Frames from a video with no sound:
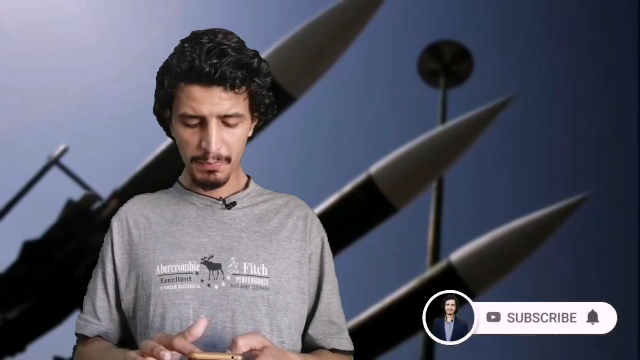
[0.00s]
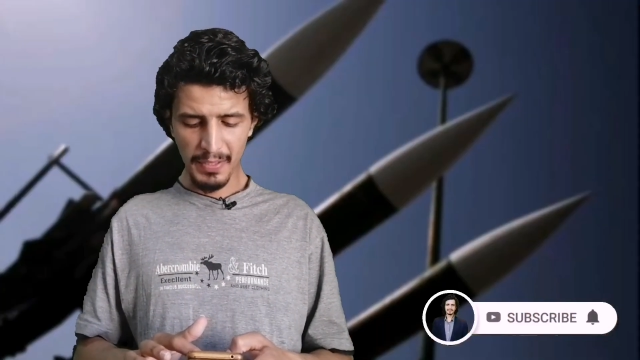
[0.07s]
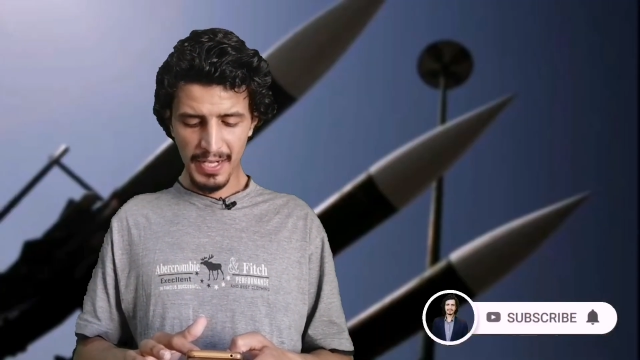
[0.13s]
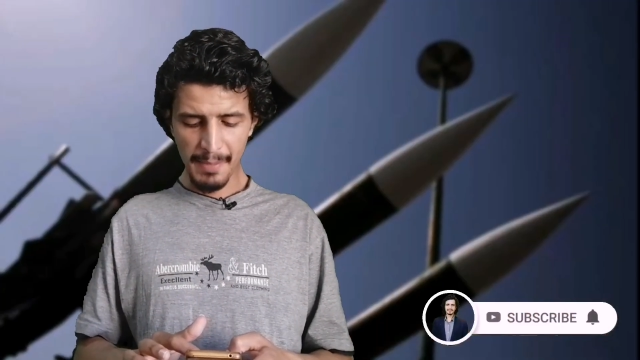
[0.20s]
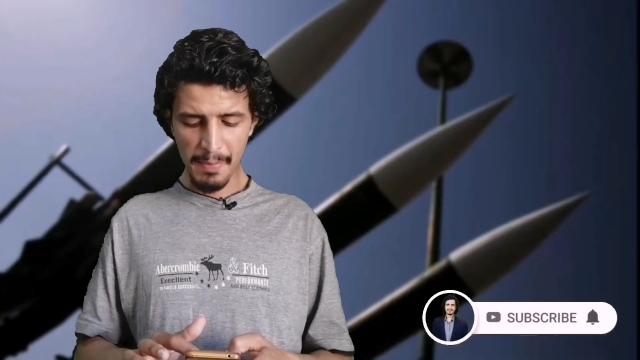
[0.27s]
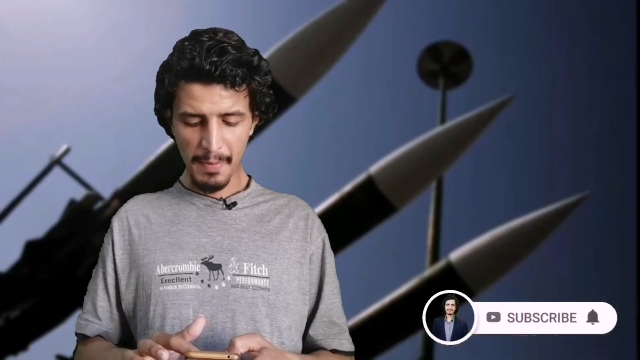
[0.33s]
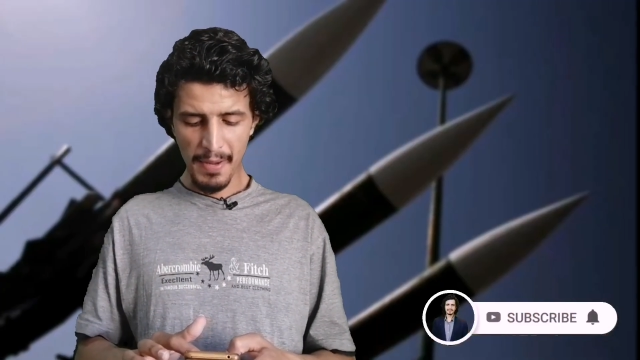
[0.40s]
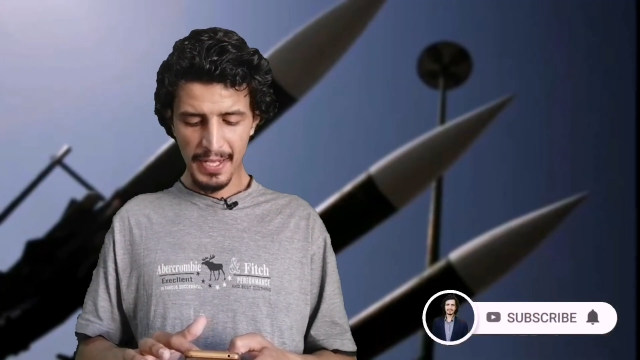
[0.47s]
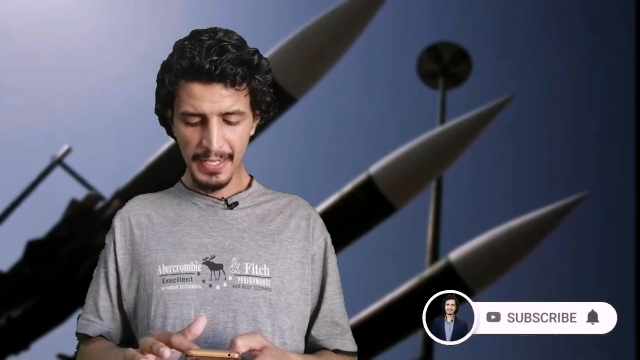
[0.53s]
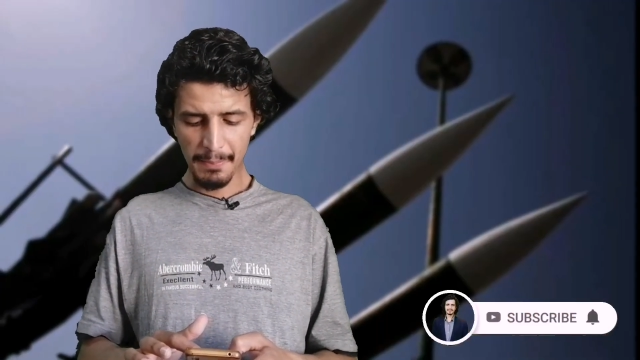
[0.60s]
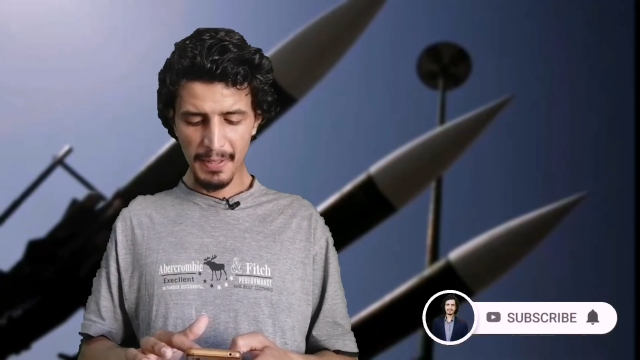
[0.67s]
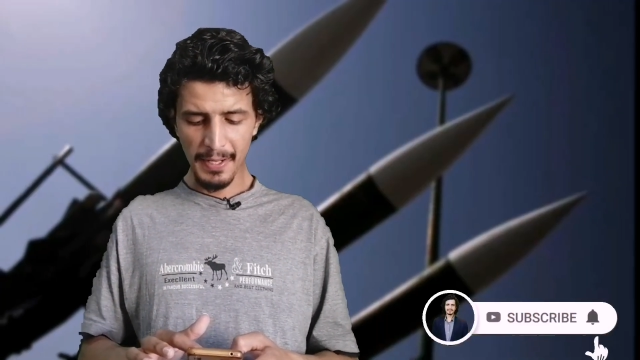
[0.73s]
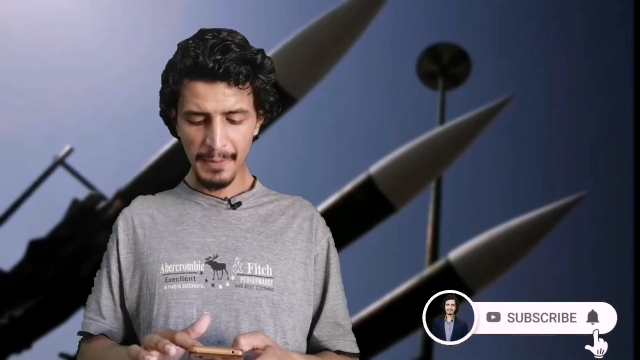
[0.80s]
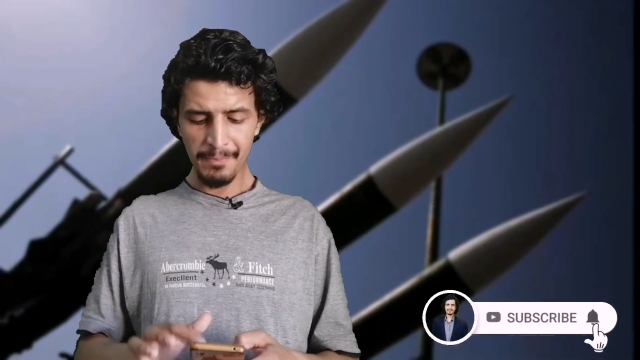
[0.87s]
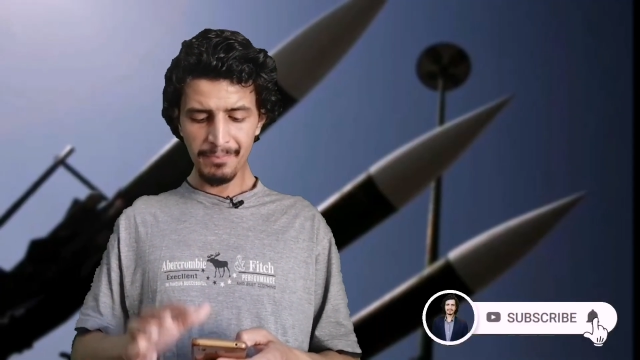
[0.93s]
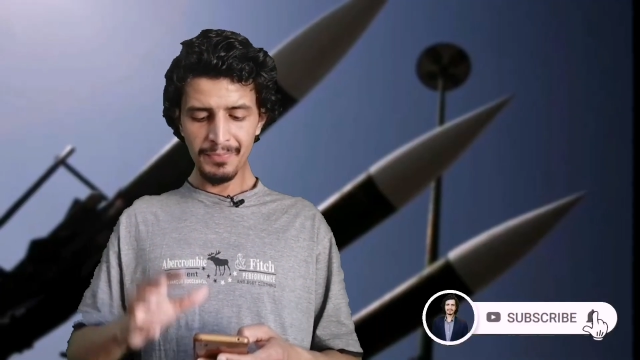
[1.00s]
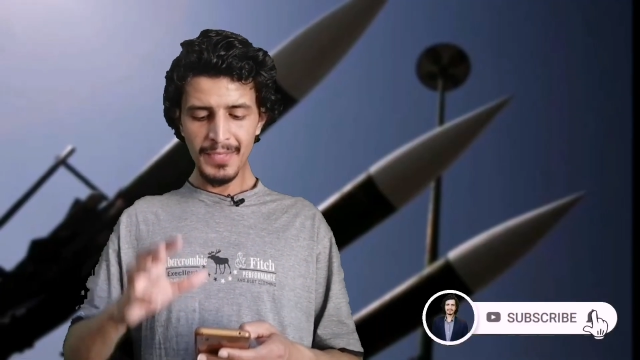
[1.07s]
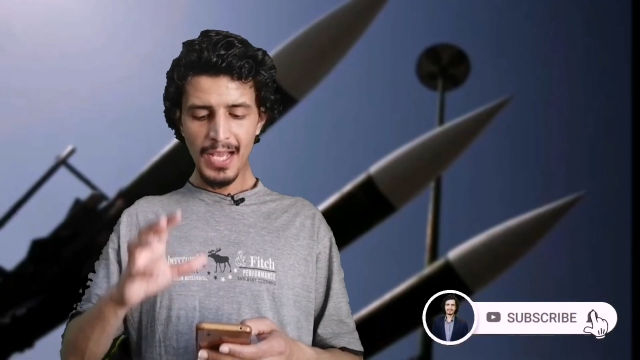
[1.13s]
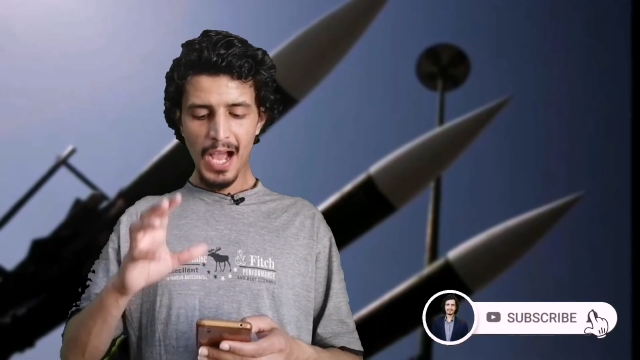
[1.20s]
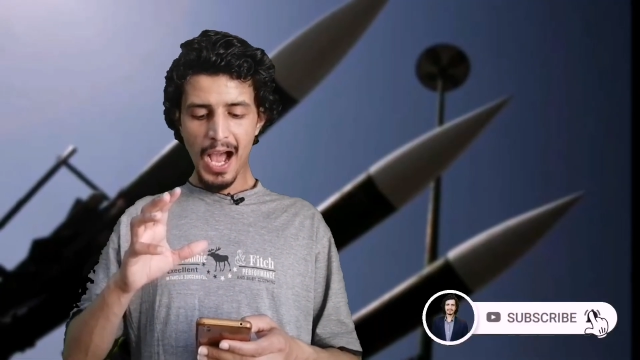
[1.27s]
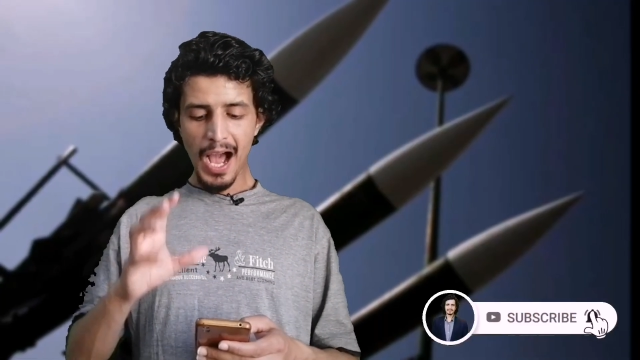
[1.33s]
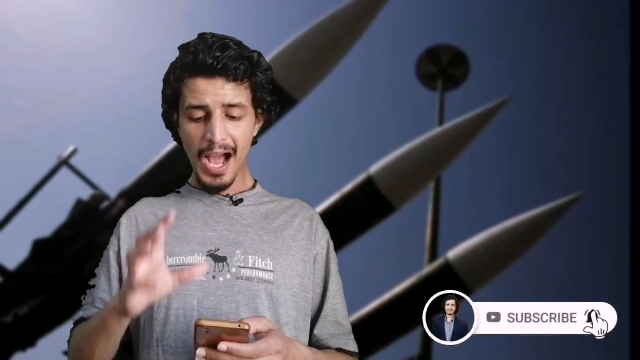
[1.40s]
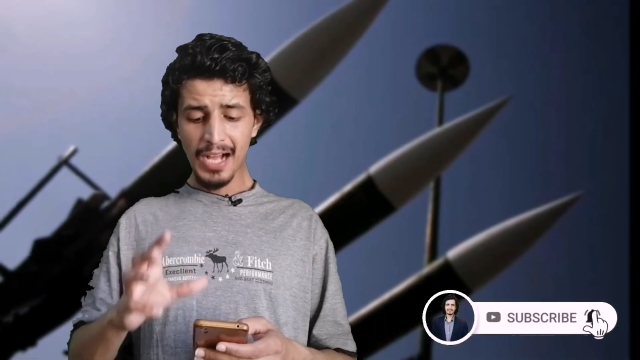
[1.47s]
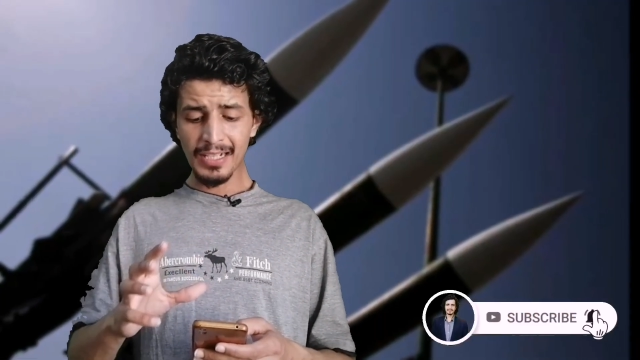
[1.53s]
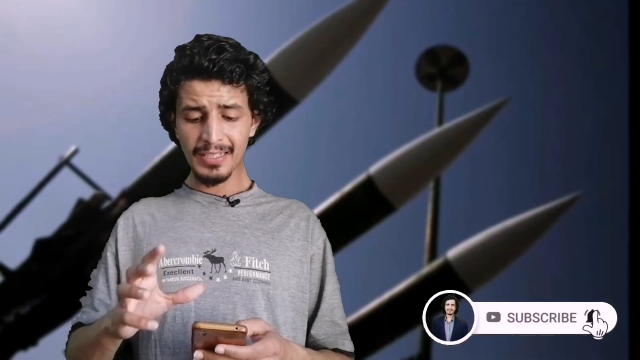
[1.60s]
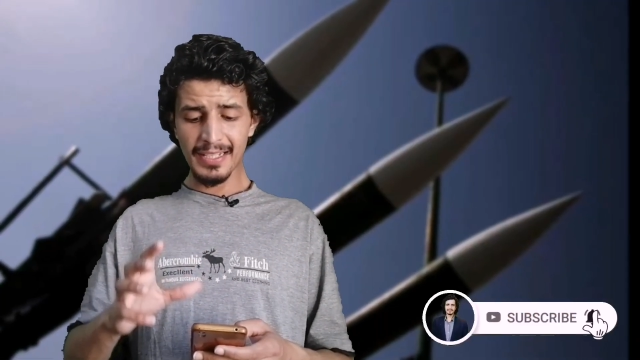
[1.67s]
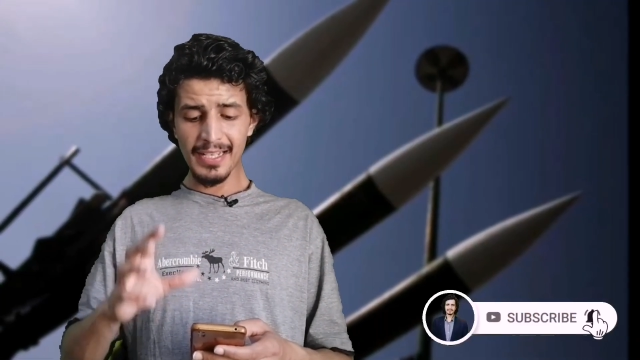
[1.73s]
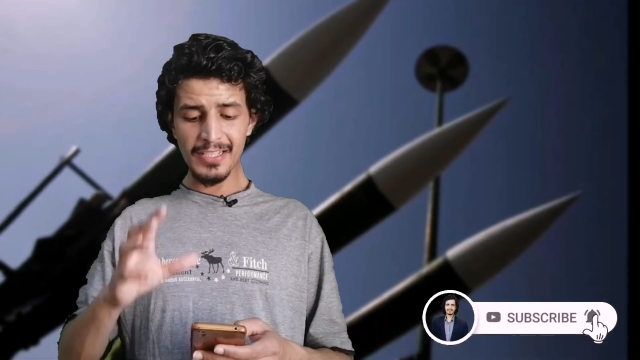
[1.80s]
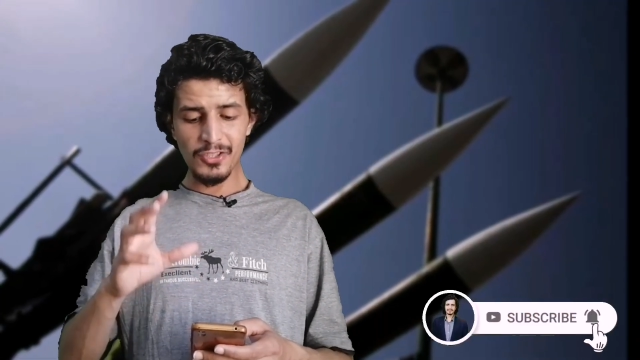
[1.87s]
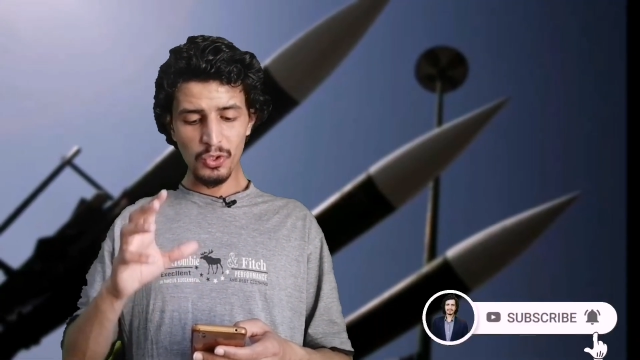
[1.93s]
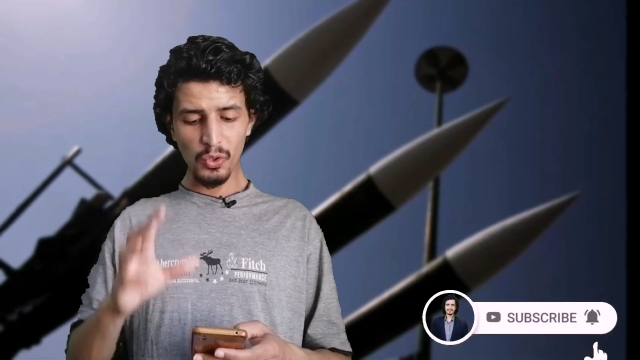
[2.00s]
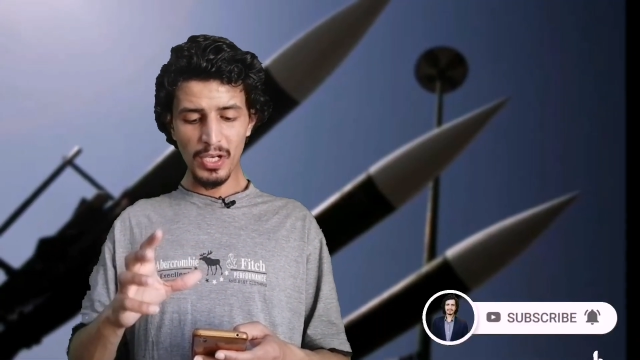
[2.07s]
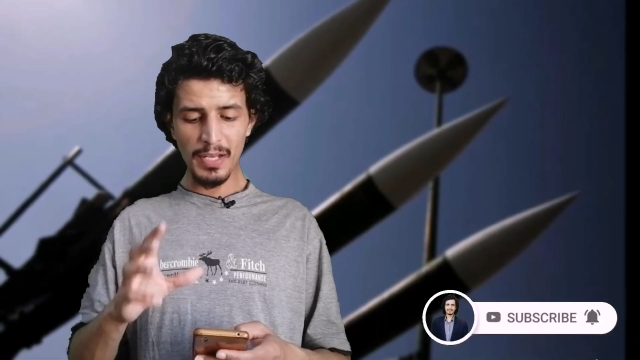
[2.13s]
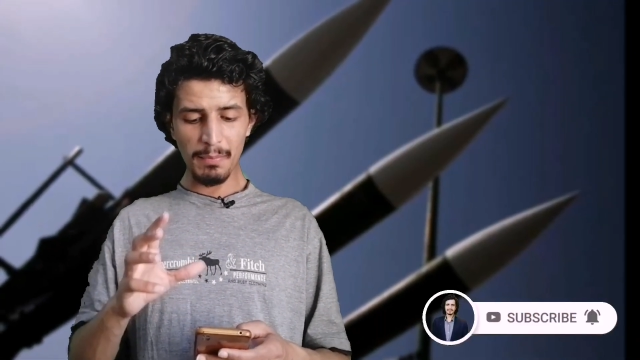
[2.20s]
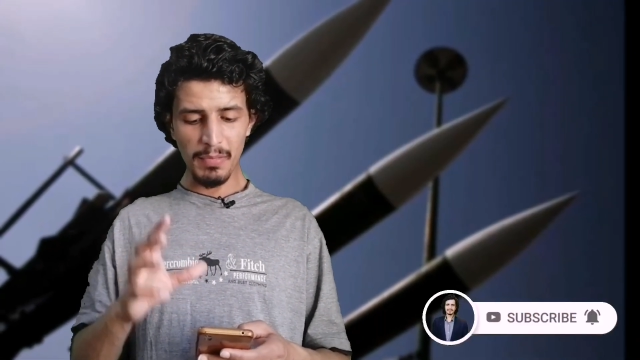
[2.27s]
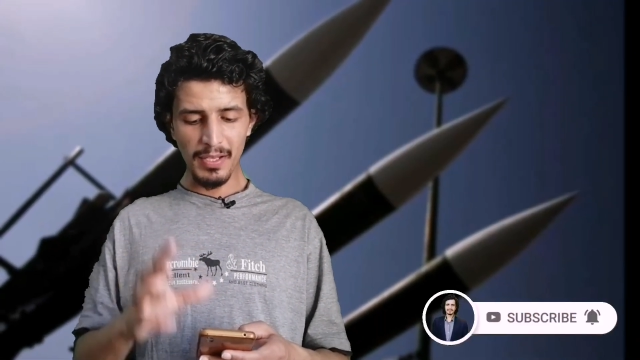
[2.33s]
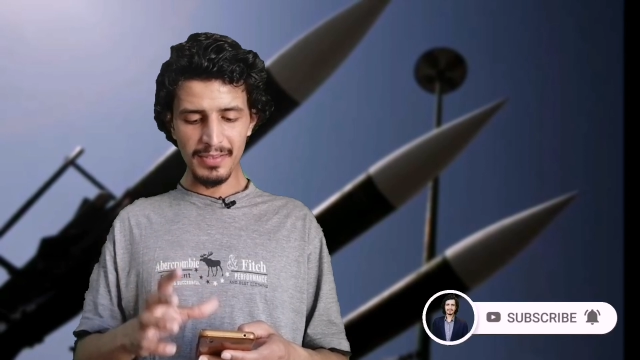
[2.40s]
बहुत बड़े पैमाने पर आग के शोले